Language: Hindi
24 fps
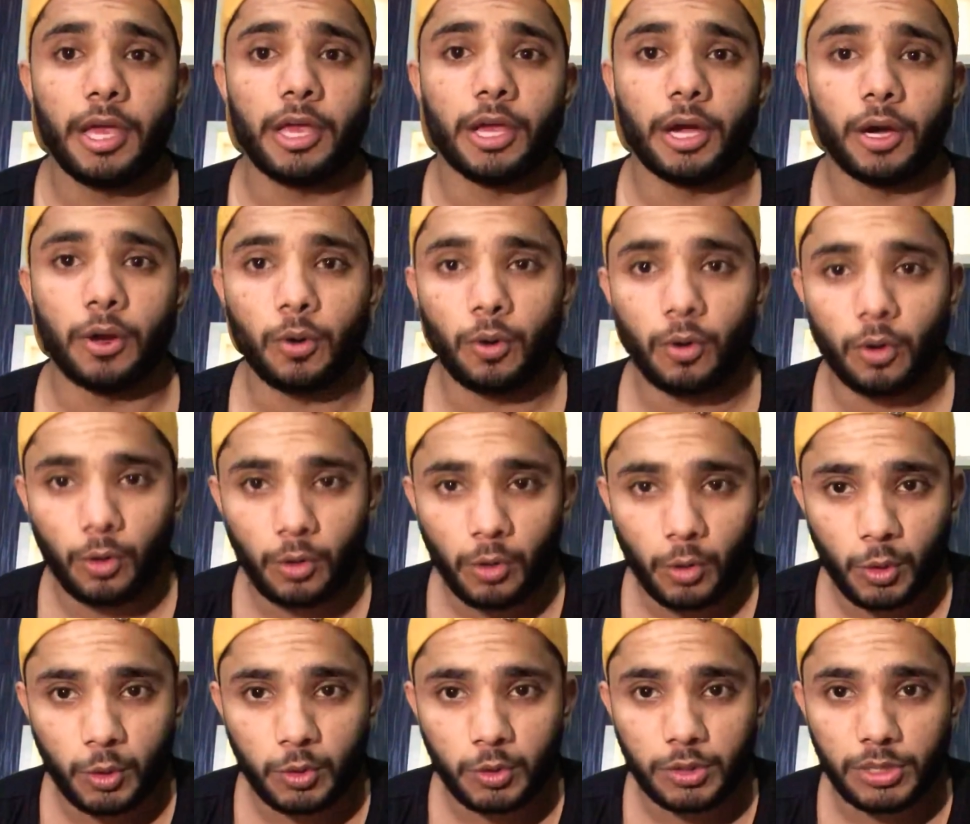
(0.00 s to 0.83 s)
या और
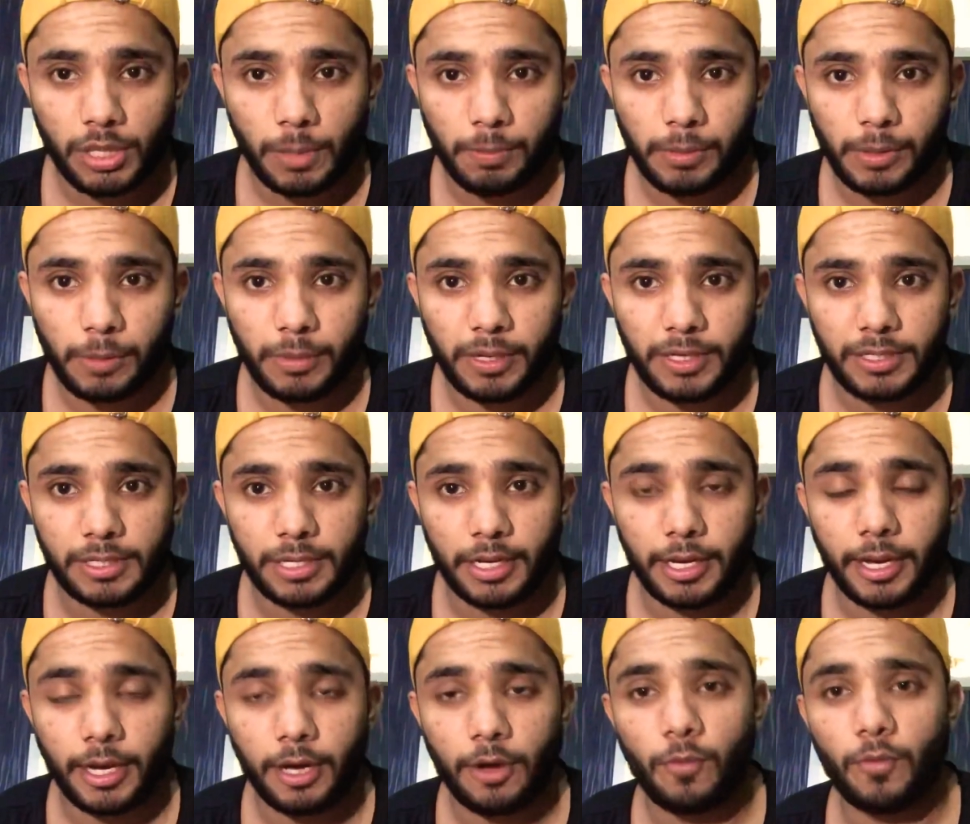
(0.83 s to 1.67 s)
लोग जो सप्लीमेंट्स
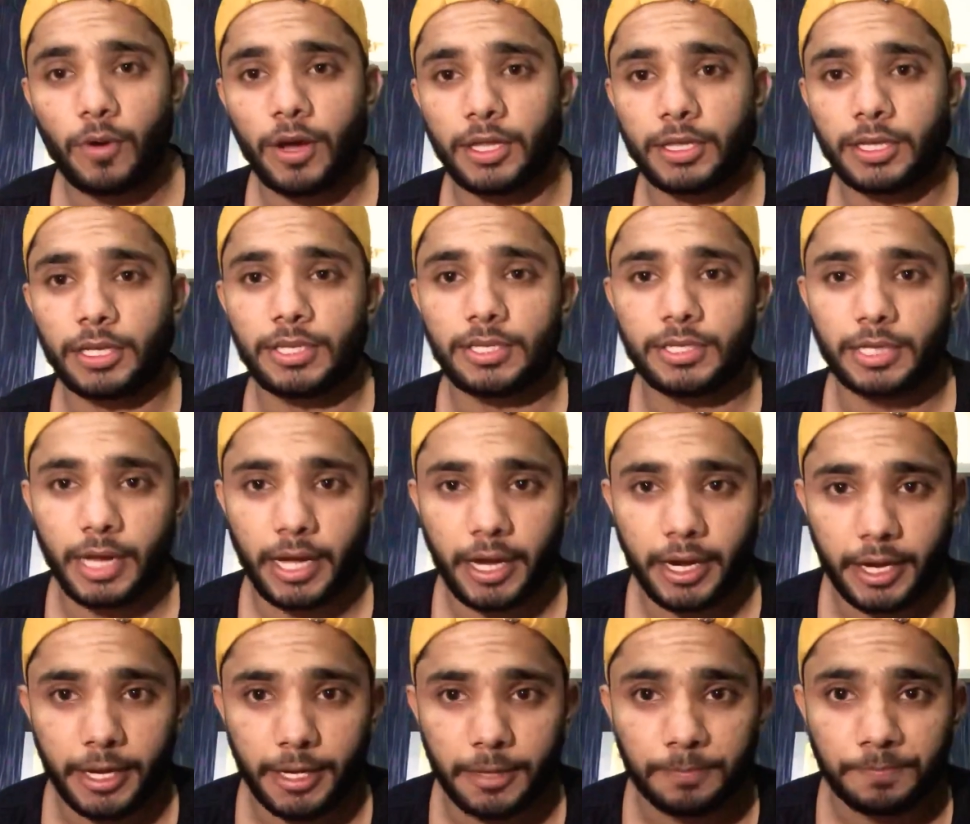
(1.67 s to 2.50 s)
लेकर वहाँ तक जा
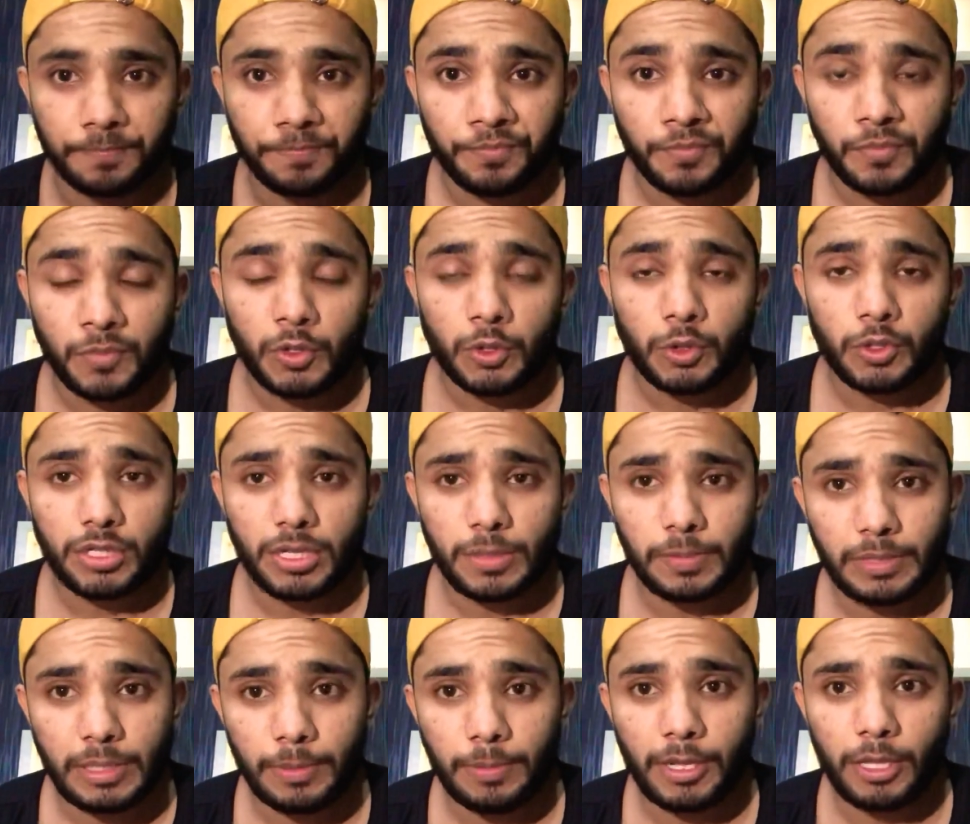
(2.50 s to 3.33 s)
रहे हैं तो
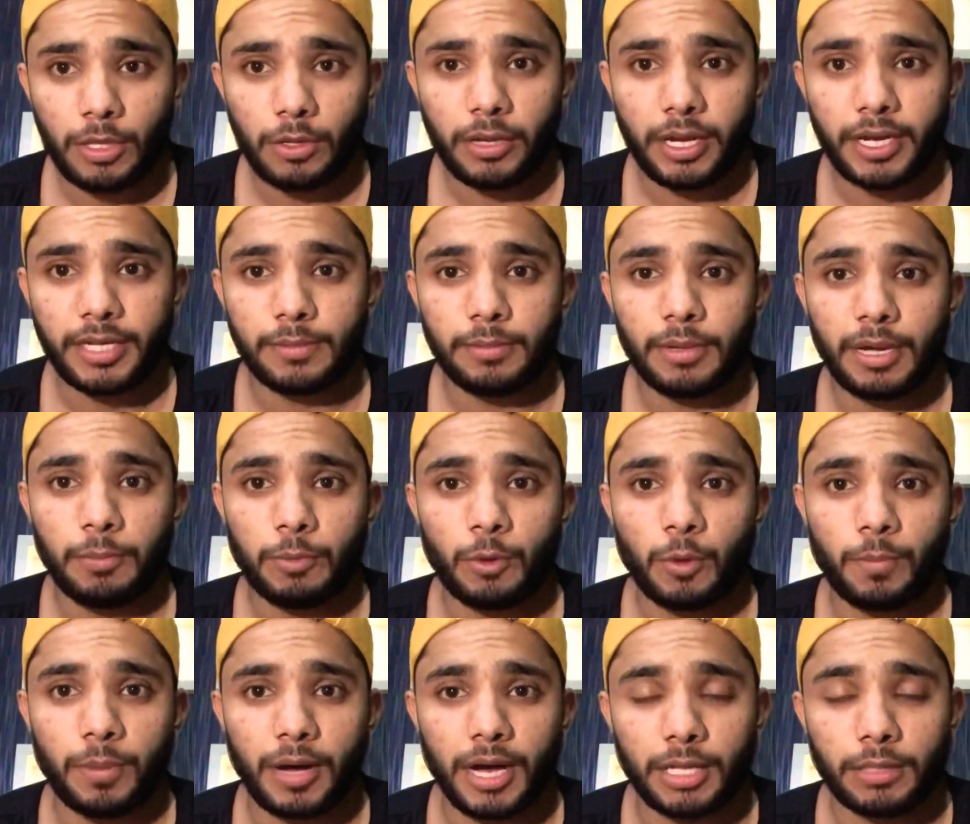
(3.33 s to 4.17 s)
सबसे पहले तो गाइज मैं
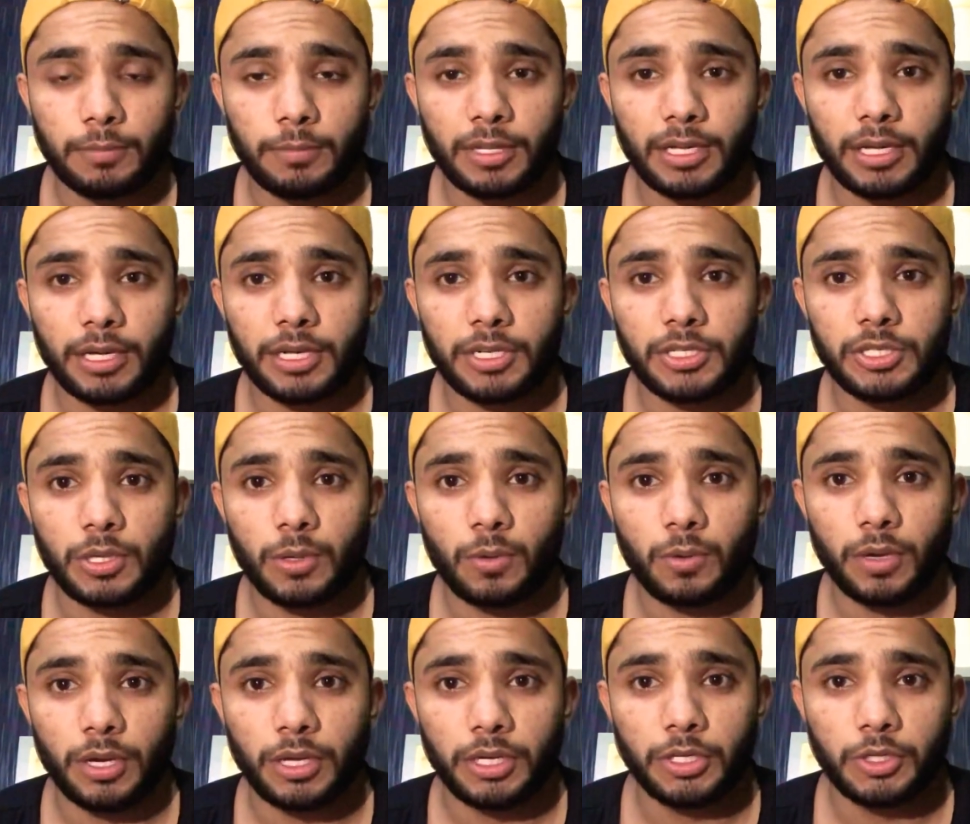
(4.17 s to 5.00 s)
आपको बात बताना
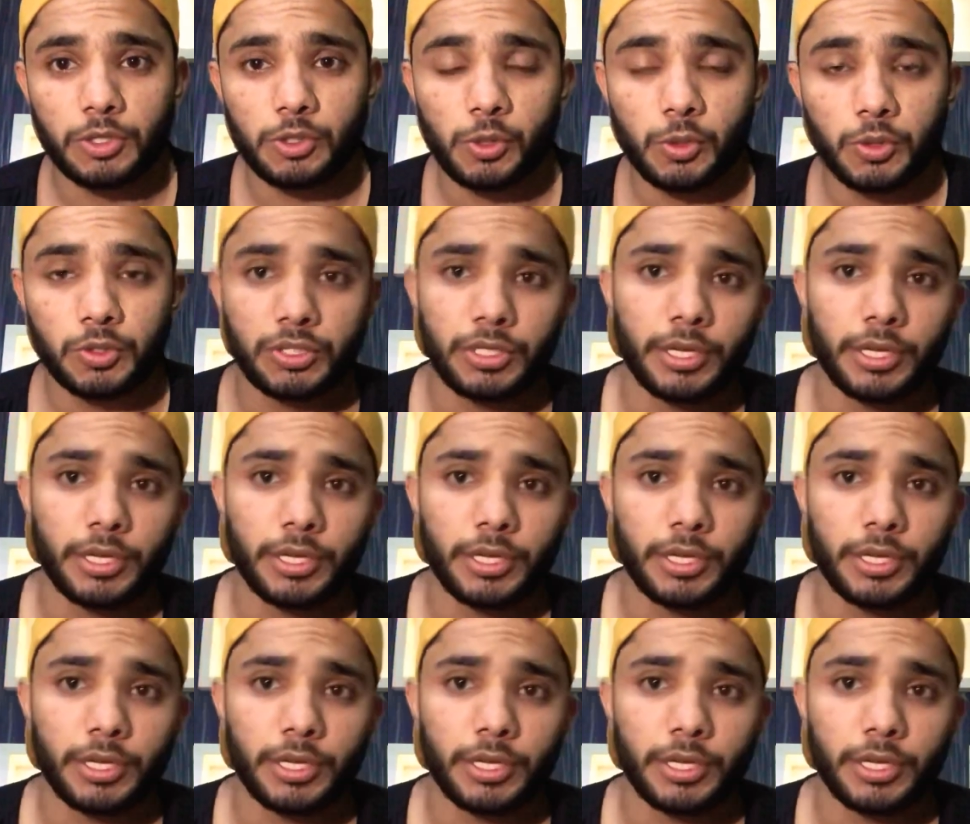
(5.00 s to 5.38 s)
चाहूँगा कि जो